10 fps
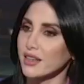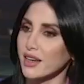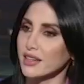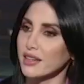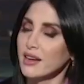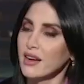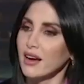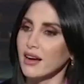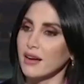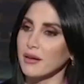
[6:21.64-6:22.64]
يعني
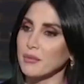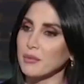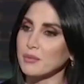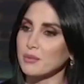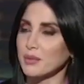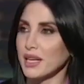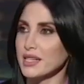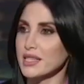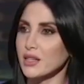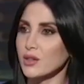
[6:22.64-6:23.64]

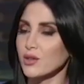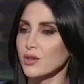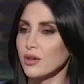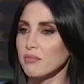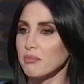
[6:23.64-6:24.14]
نحس انه